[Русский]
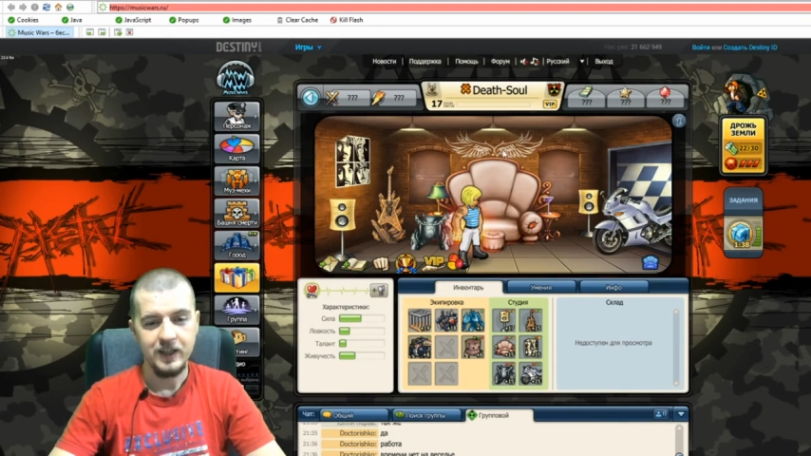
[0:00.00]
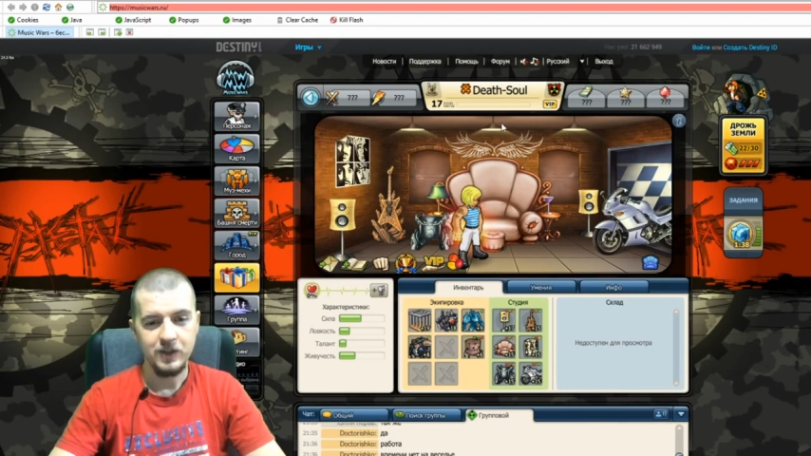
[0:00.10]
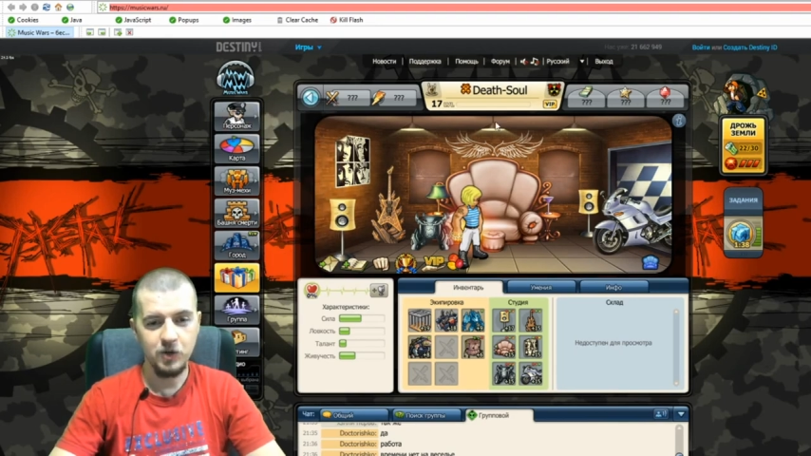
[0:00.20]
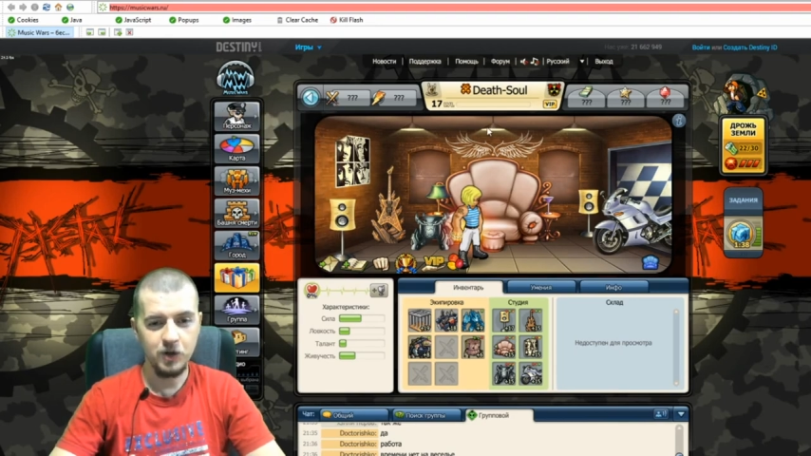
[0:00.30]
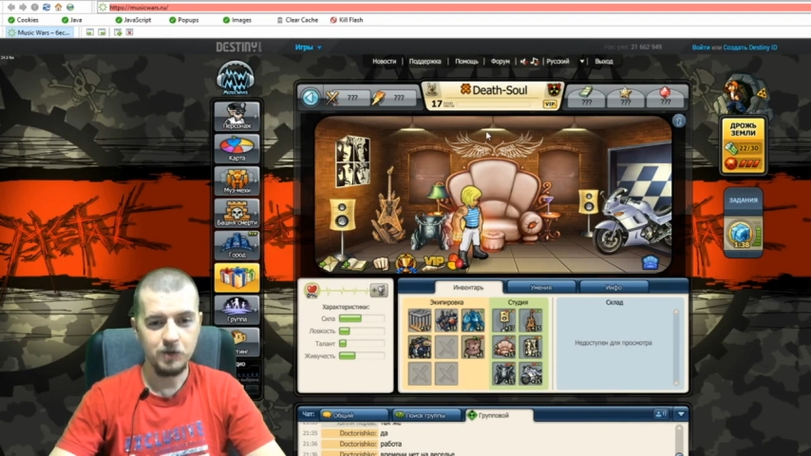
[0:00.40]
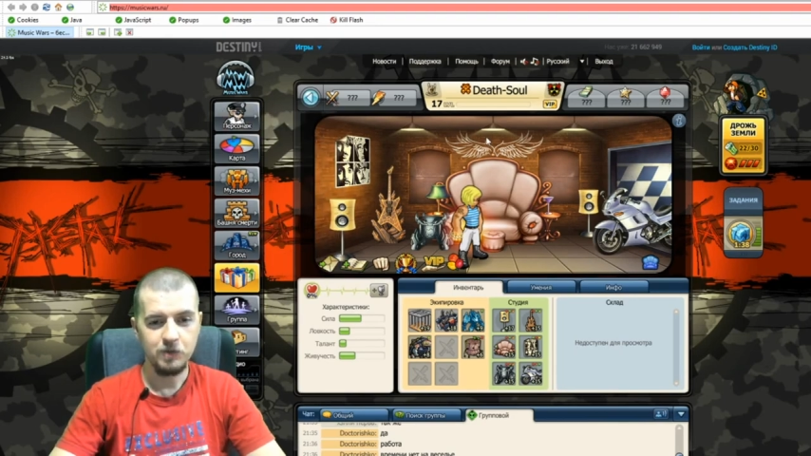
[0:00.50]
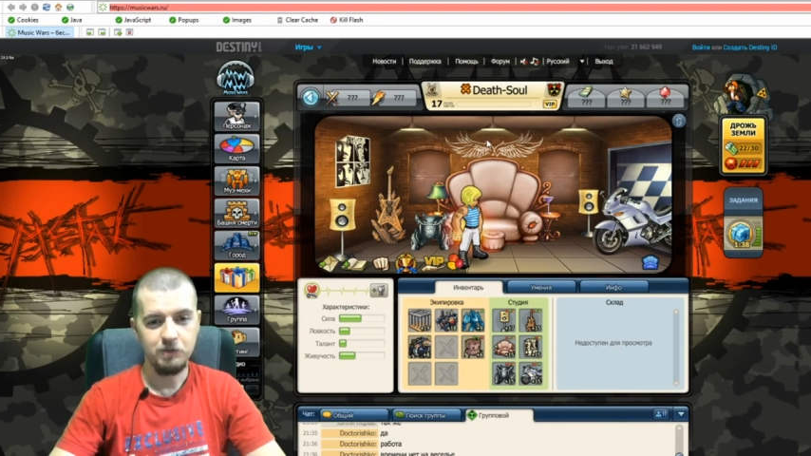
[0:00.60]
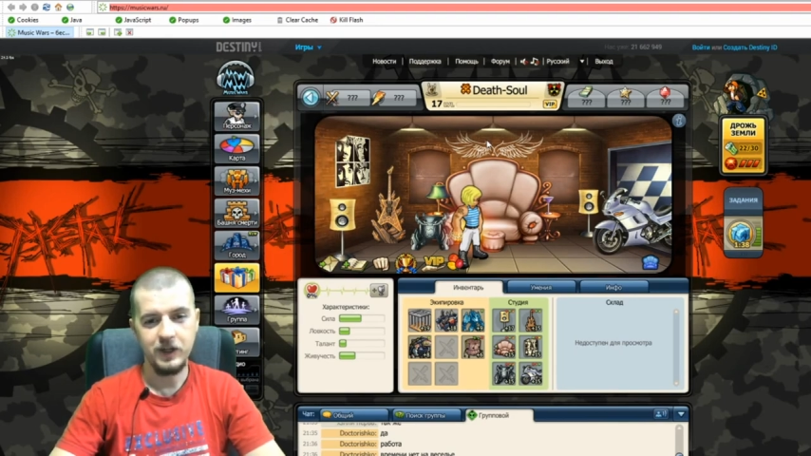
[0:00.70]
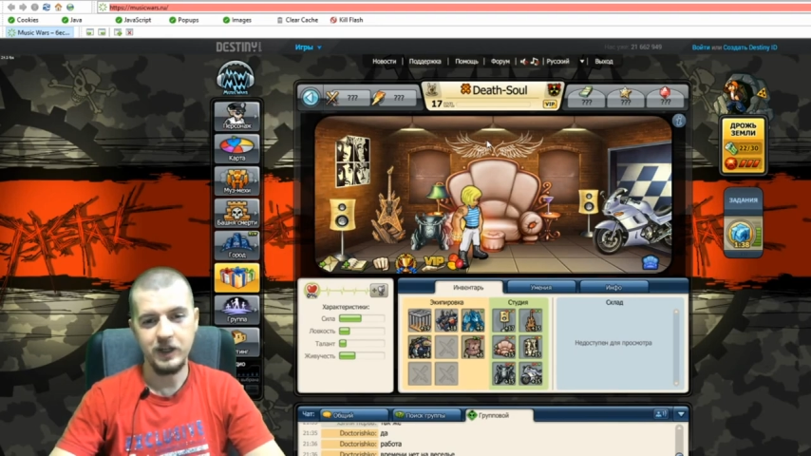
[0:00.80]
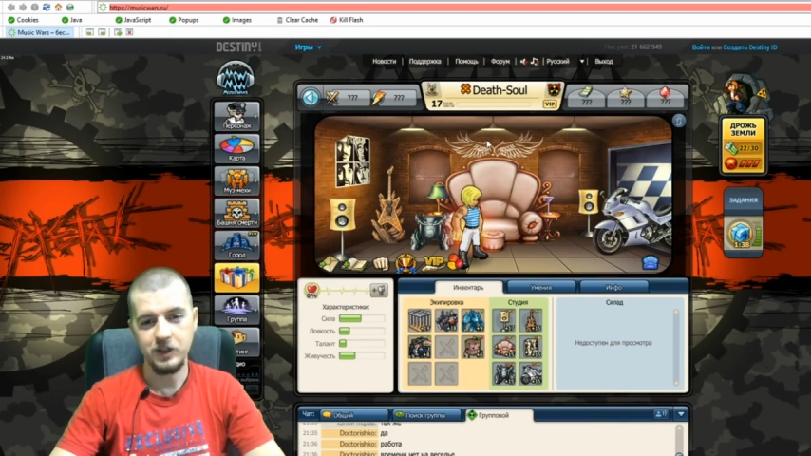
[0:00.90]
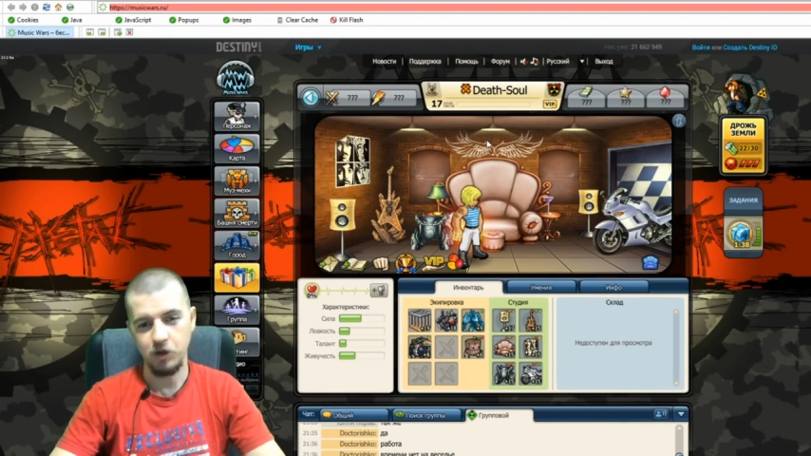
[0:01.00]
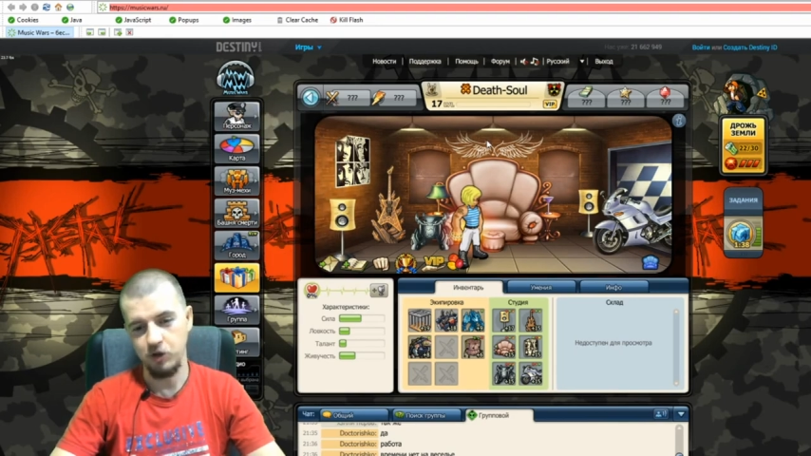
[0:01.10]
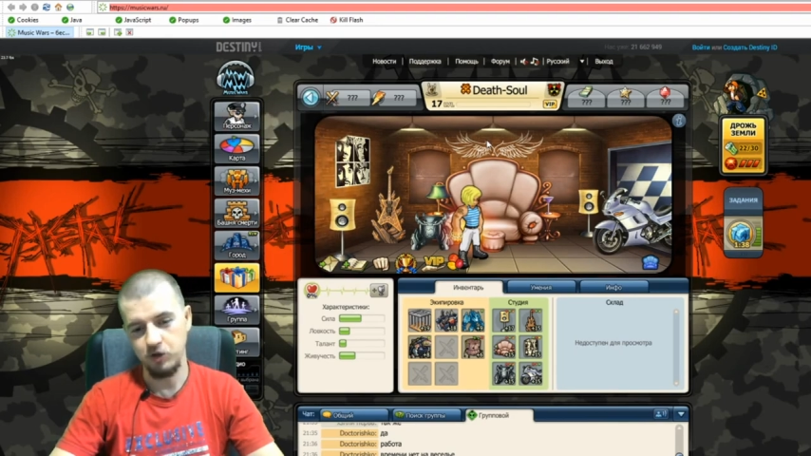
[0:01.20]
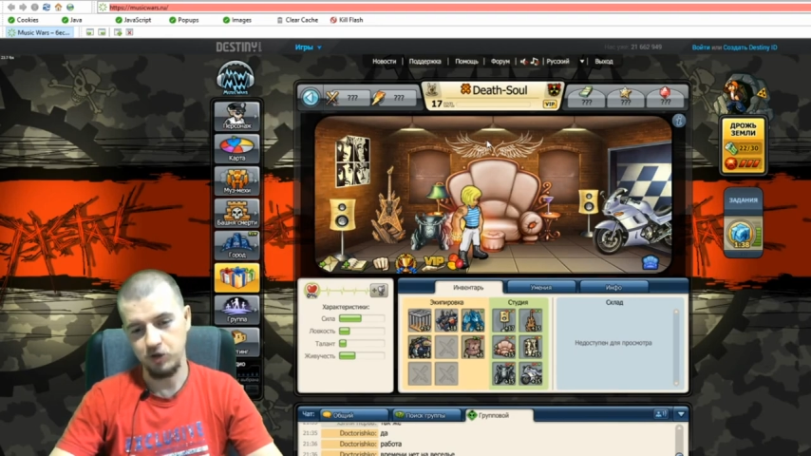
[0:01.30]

Но, Dead Souls,